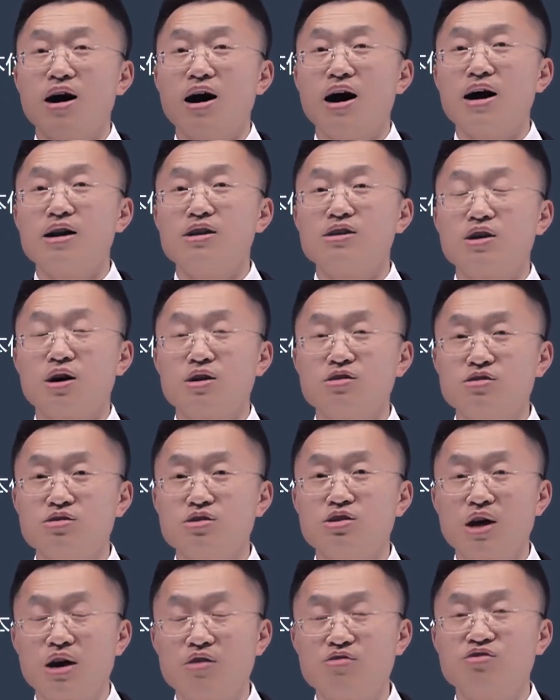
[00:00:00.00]
按照
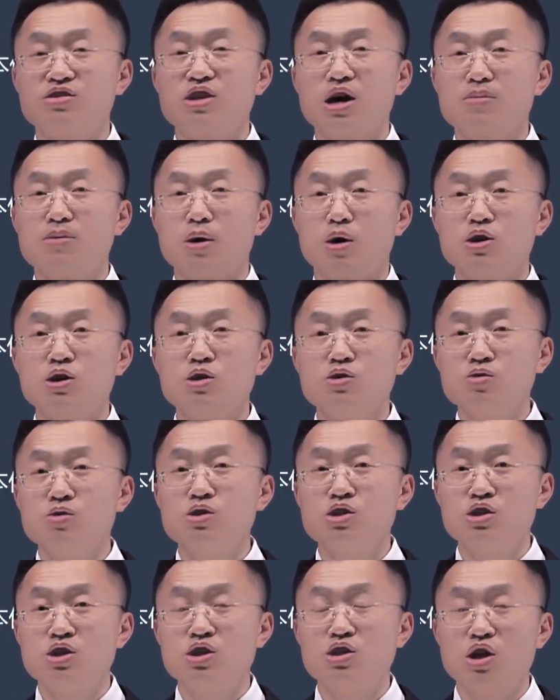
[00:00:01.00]
资产负债表日
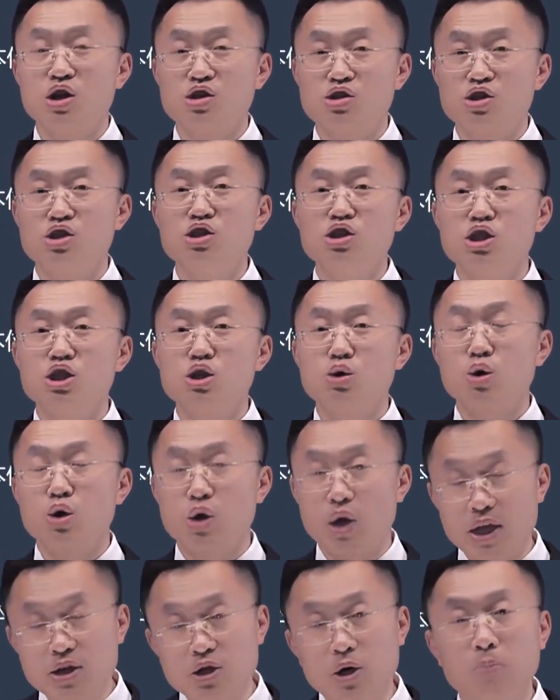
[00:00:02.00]
最新的及其汇
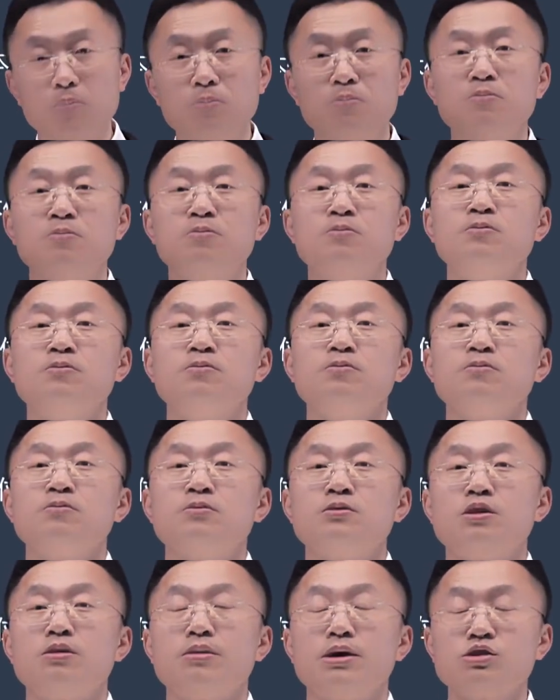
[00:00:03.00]
率来折。
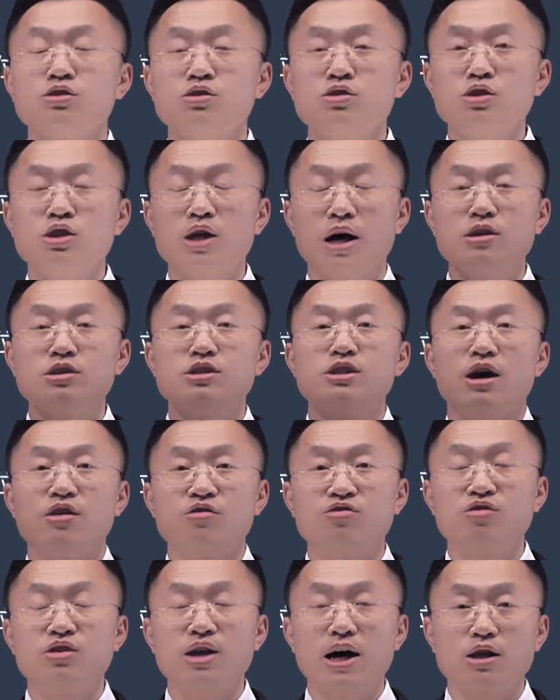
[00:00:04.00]
那么资产
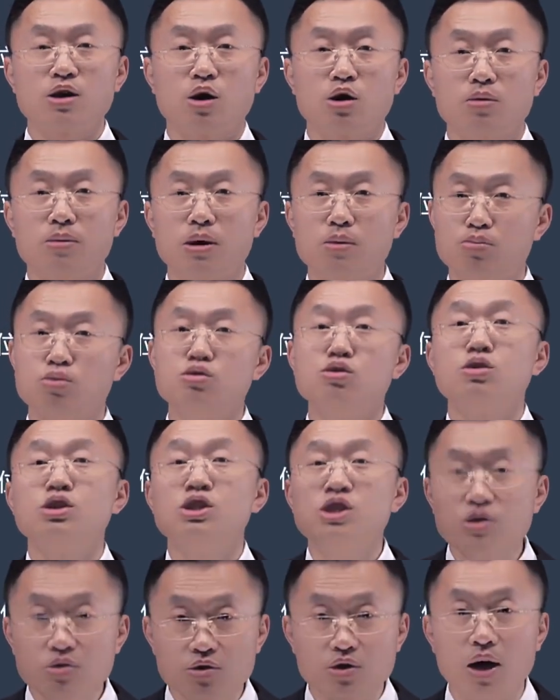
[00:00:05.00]
减负债叫什么？不就
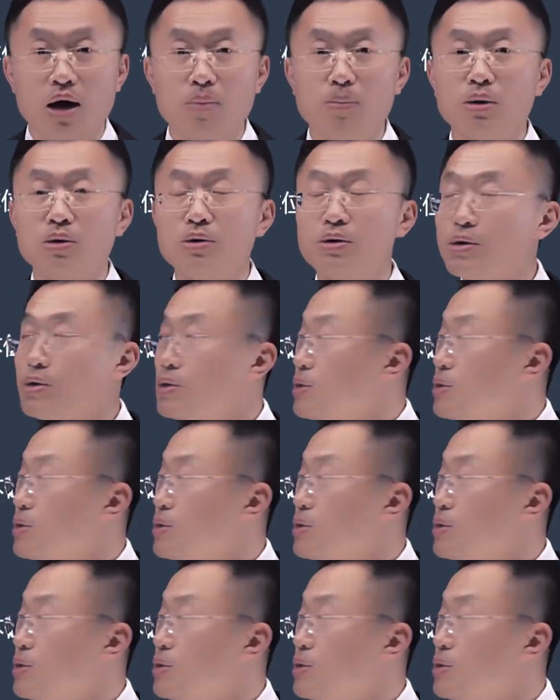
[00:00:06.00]
是净资产吗？